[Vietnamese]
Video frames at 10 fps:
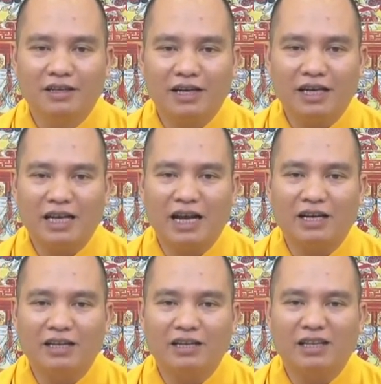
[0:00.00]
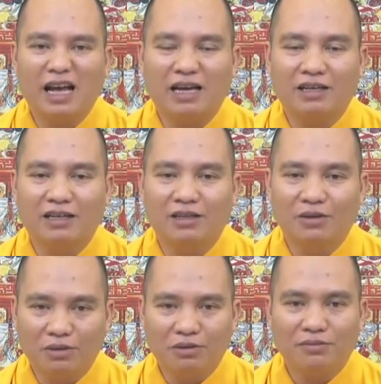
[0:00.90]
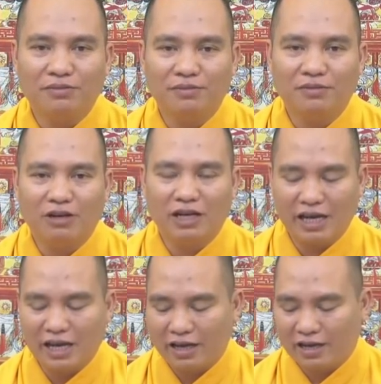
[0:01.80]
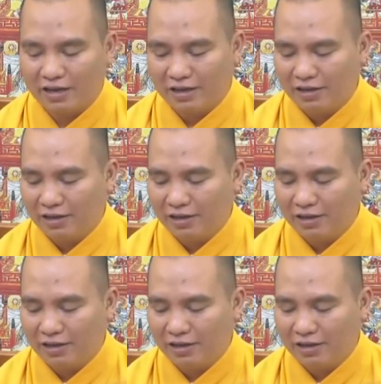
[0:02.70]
nghe giảng kinh địa tạng được thì tốt hoặc nghe